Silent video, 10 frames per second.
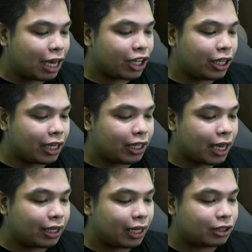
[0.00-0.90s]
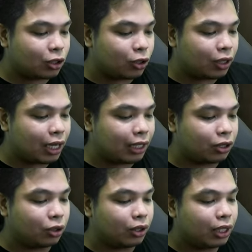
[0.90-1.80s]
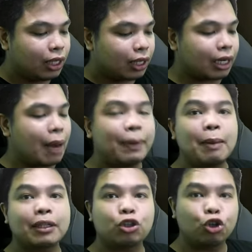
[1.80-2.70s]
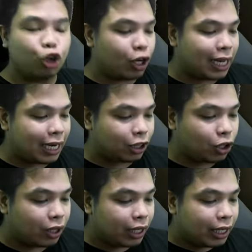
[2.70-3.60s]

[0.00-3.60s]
Ay, ay, ay, ay, si Lola nandoon. Grabe naman tong Lola na to.